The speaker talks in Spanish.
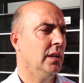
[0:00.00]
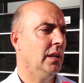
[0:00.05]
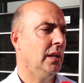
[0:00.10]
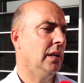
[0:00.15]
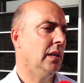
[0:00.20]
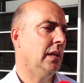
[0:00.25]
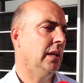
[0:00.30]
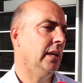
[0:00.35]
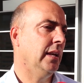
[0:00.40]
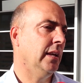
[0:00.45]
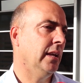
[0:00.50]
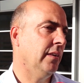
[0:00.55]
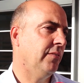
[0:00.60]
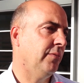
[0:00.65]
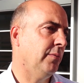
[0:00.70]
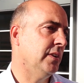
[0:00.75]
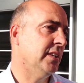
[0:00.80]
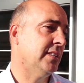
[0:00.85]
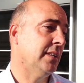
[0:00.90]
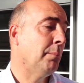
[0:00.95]
y,
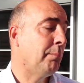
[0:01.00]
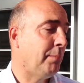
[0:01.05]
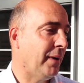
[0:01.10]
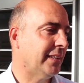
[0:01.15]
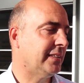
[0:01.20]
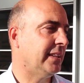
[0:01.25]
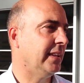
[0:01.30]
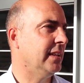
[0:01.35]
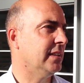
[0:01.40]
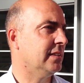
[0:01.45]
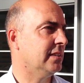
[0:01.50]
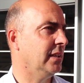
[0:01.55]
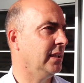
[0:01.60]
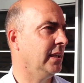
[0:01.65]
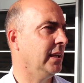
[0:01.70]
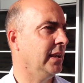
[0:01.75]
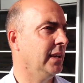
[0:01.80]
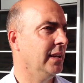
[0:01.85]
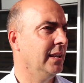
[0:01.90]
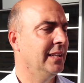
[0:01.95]
sean parte de
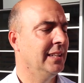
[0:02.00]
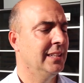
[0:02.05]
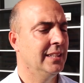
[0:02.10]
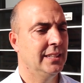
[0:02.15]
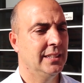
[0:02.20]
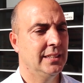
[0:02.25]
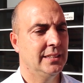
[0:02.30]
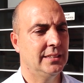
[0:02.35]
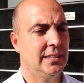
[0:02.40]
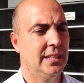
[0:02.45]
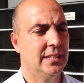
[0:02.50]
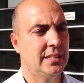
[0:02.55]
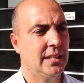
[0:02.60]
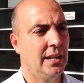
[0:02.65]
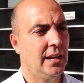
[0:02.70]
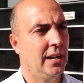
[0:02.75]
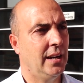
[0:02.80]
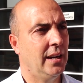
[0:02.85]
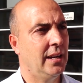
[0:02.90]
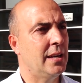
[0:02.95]
ese de
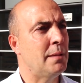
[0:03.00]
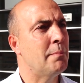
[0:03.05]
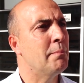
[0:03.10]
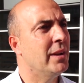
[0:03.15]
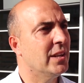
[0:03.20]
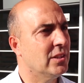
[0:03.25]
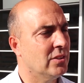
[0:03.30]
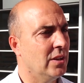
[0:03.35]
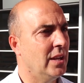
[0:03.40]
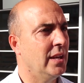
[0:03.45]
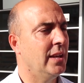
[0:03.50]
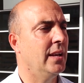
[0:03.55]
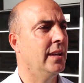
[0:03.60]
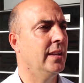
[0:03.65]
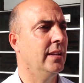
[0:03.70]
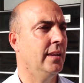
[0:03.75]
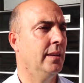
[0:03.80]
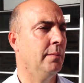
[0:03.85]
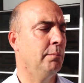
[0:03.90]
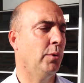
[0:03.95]
esas
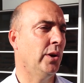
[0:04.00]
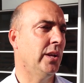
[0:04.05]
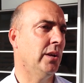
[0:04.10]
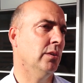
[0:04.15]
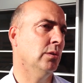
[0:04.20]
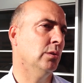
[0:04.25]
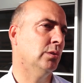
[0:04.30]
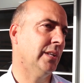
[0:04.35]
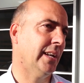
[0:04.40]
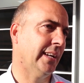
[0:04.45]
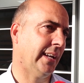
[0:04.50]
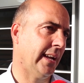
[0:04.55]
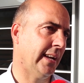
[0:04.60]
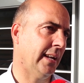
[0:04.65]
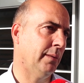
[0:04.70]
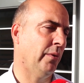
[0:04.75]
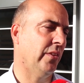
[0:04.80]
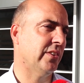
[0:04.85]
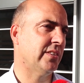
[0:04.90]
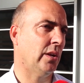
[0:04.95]
inversiones en polígonos industriales que
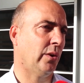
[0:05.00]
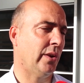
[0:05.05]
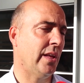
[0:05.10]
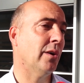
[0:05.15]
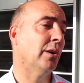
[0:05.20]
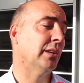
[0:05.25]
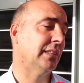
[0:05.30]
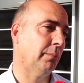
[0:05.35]
queremos desarrollar o que